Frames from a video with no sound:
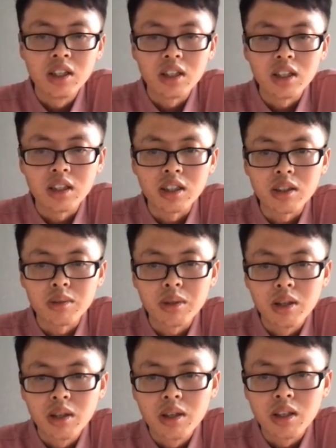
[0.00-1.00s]
呃
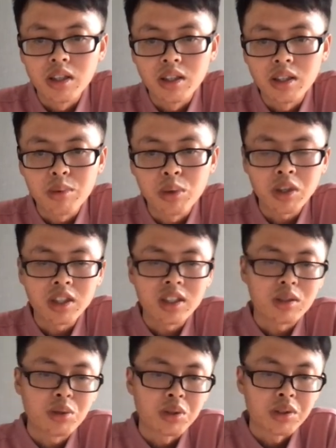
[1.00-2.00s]
data block
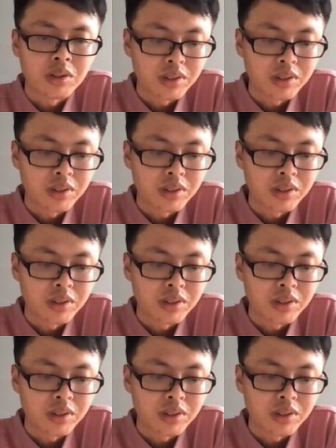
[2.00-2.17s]
上去。